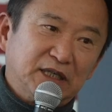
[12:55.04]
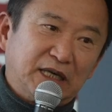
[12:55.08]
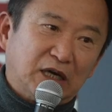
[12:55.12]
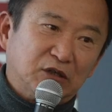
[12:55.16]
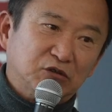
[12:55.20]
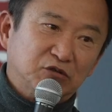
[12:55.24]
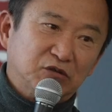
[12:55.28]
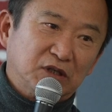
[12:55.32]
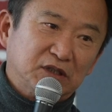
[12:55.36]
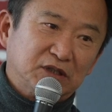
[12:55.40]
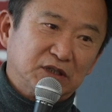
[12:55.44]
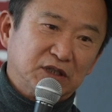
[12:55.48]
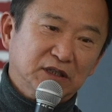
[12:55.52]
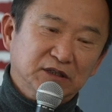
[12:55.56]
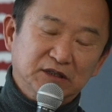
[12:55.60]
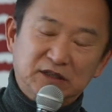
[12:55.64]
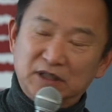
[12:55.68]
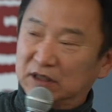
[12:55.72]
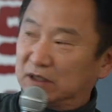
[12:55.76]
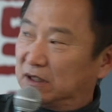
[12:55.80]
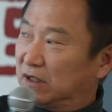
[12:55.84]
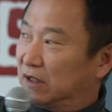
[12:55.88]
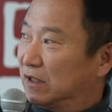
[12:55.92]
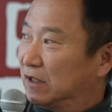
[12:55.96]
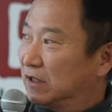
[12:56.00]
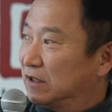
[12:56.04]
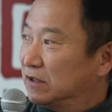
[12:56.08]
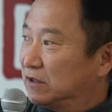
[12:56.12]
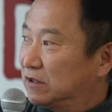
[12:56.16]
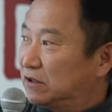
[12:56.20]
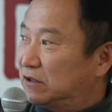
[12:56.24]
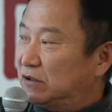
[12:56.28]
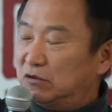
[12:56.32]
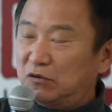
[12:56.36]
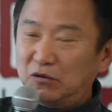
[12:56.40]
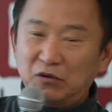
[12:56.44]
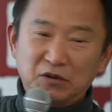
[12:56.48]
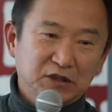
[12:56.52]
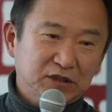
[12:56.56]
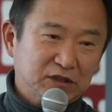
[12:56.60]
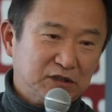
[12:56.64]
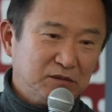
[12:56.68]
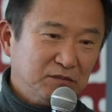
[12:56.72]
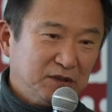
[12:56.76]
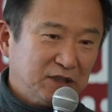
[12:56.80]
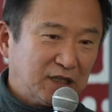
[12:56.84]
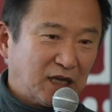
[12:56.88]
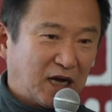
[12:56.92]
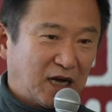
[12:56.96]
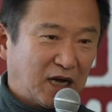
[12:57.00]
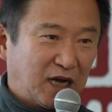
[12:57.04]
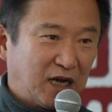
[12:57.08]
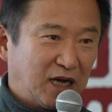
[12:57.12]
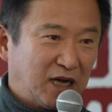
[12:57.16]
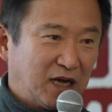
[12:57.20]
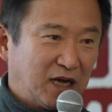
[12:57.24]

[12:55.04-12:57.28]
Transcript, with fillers: 양조에서 현재 쓰고 있습니다.